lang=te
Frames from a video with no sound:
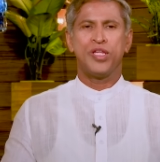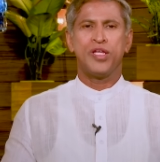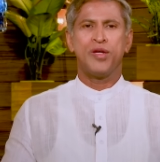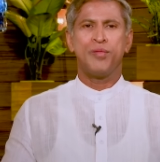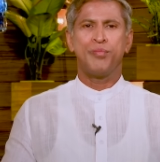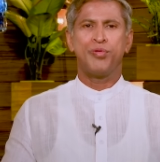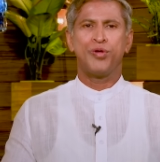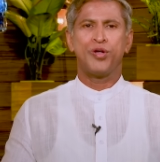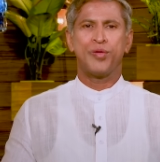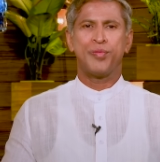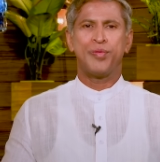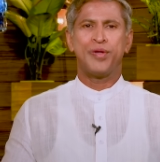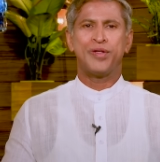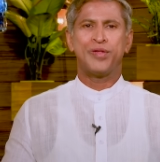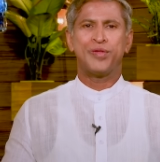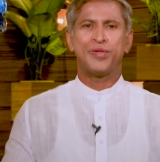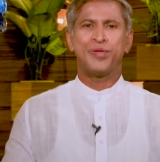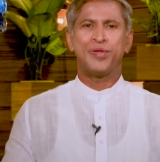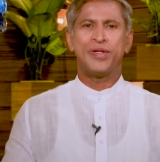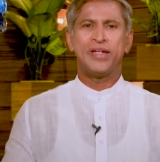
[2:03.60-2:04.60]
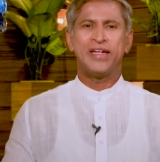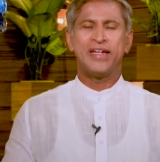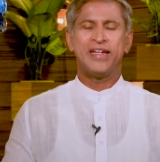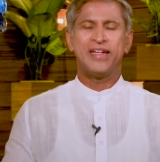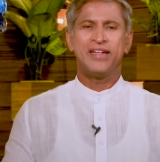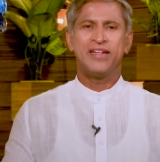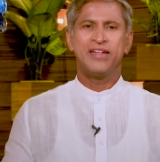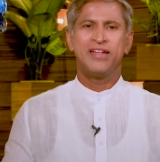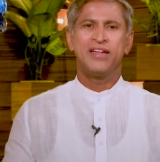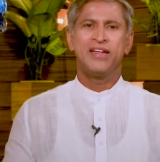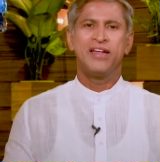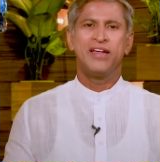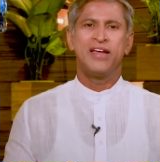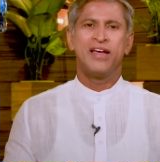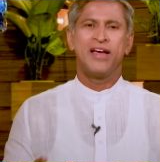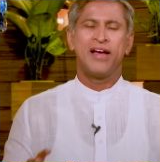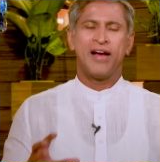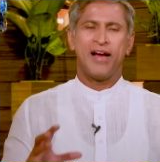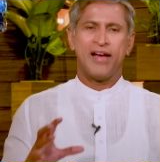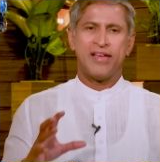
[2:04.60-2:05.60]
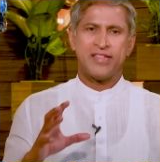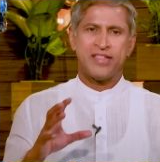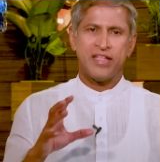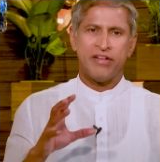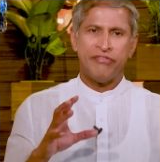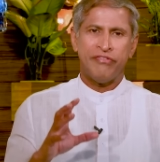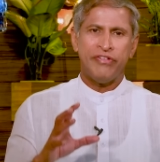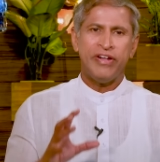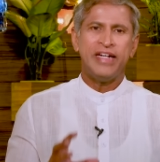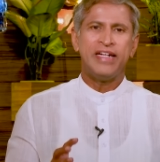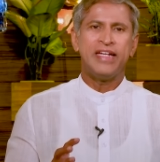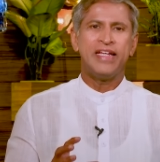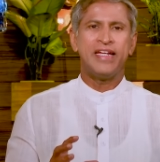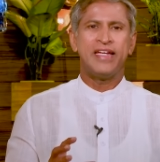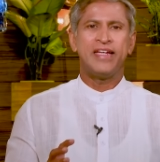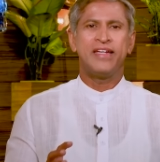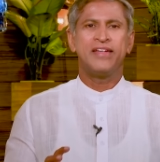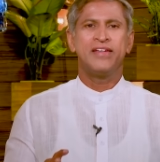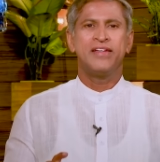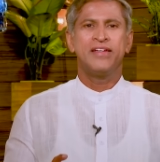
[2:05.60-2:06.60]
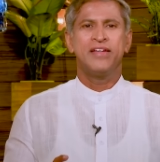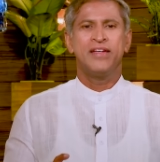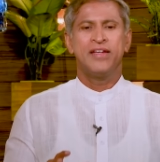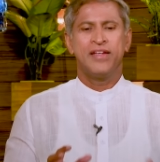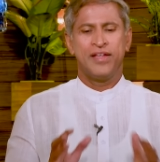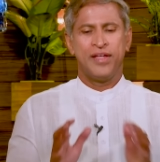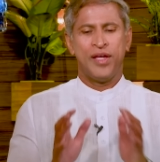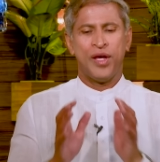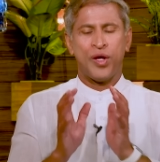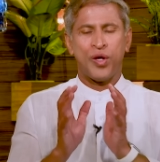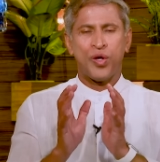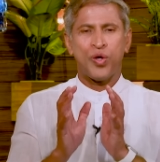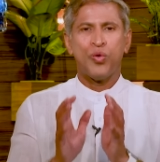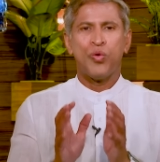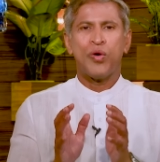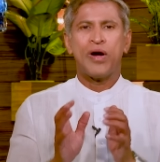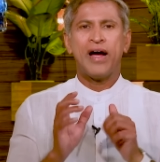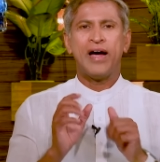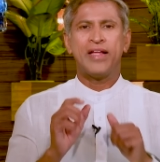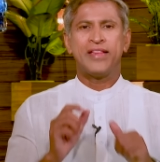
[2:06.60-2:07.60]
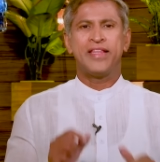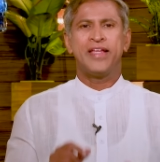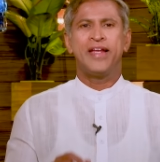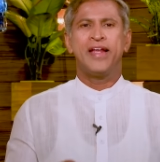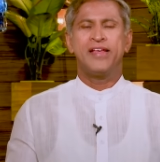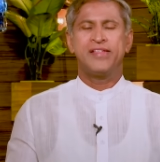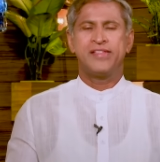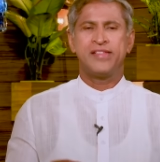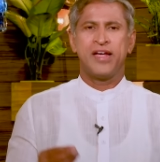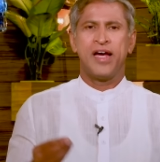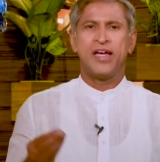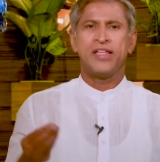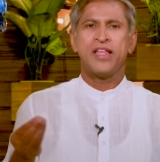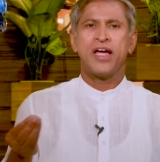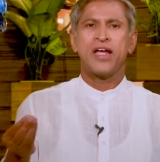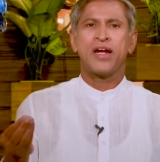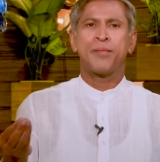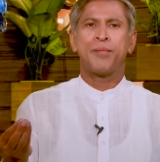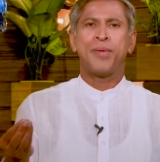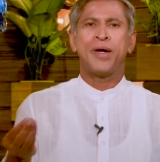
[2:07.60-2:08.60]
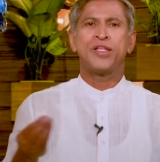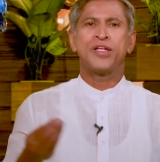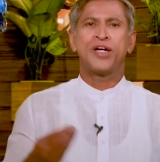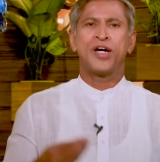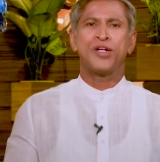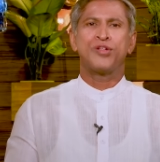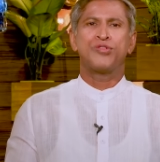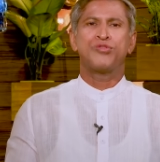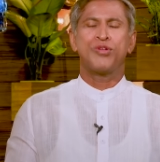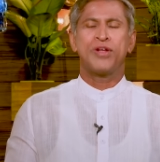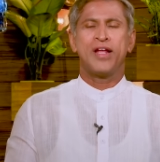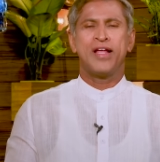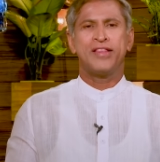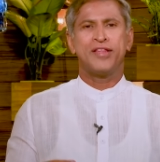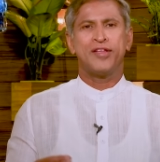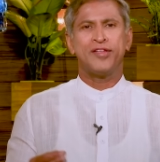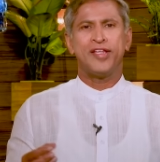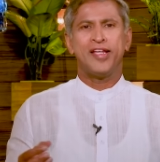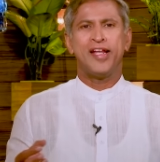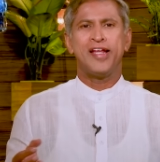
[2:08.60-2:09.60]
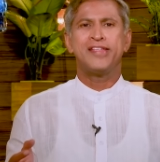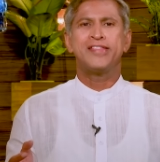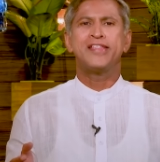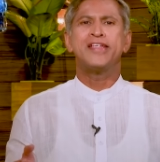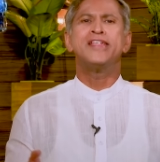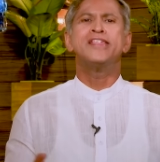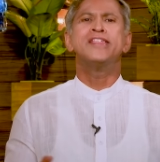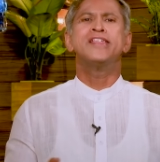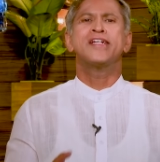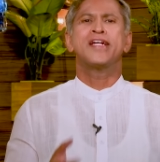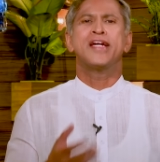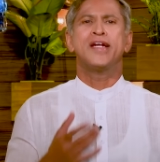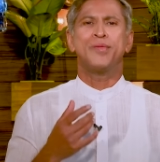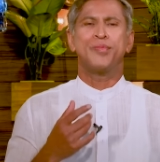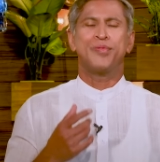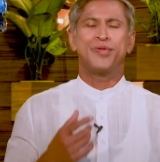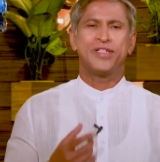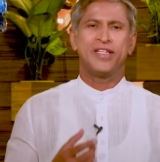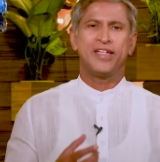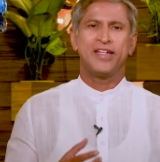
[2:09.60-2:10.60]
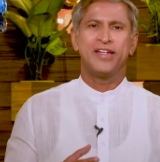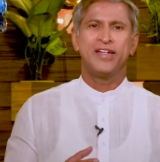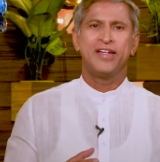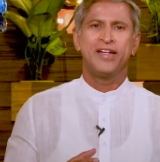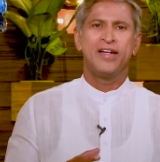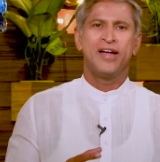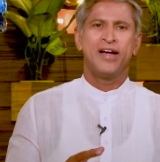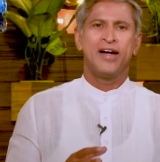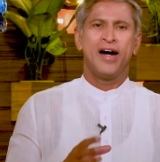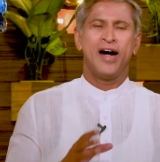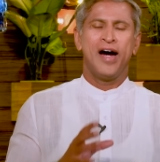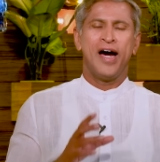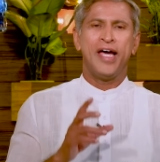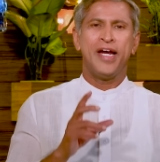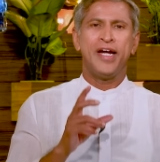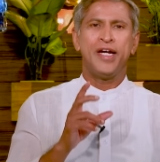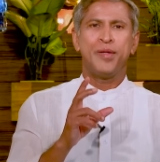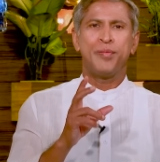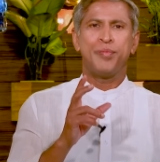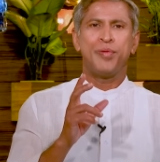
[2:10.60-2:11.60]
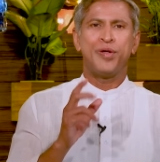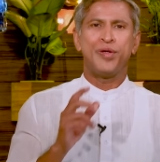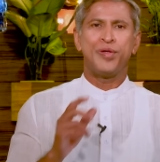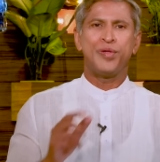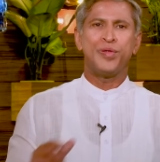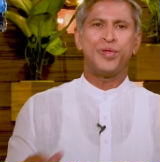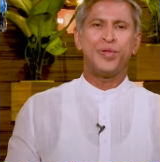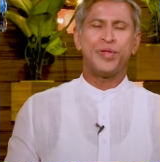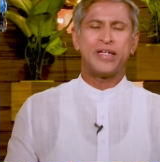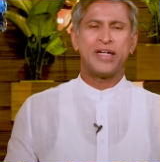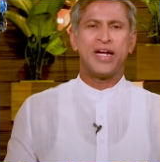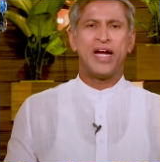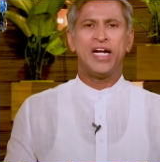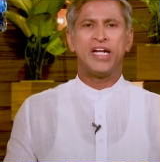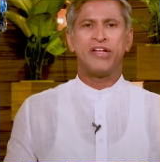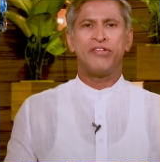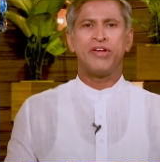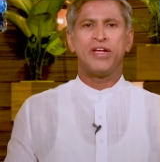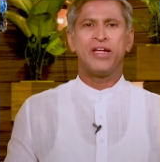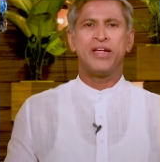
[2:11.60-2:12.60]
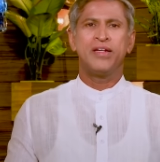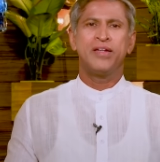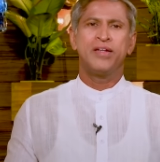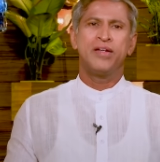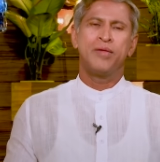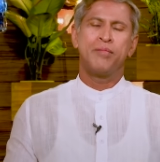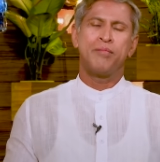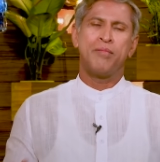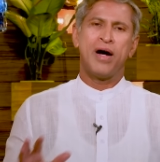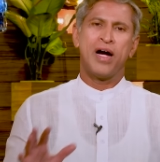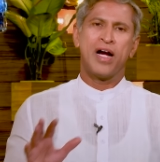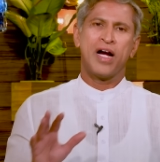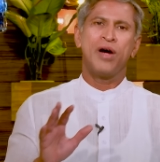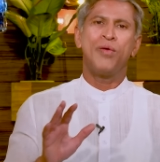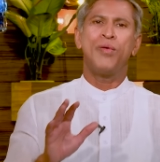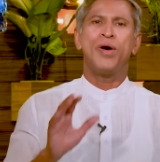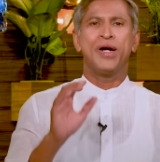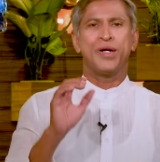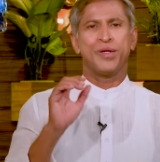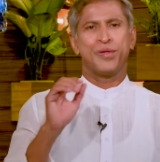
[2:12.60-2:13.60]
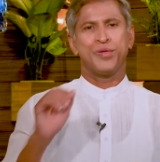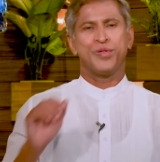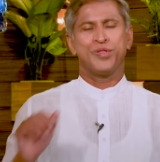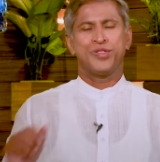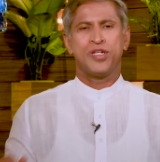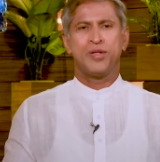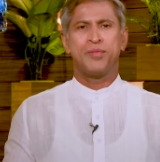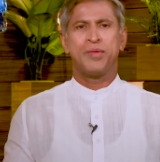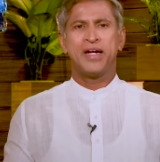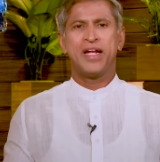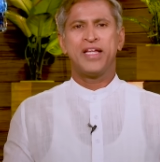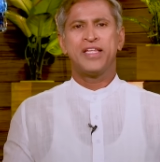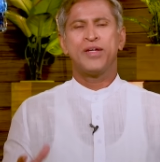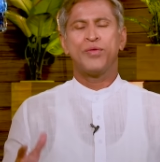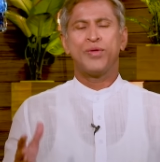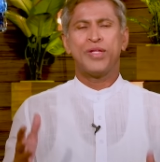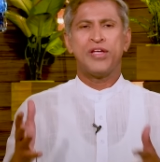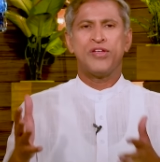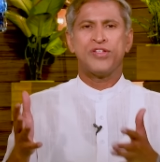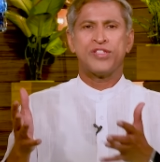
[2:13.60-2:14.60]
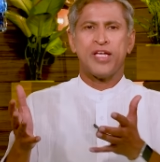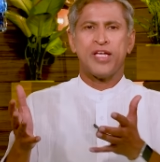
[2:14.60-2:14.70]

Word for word: ఉదయం పూట పెట్టుకుని కాస్త వీటిని ఎక్కువగా తినేసి ఐదారు పది ఖర్జూరాలతో తినేసి ఈజీగా వెళ్ళిపోతాయి అరటిపండు ఇట్లాంటివి బాగా వాడుకోవచ్చు అనమాట లేదా ఉదయం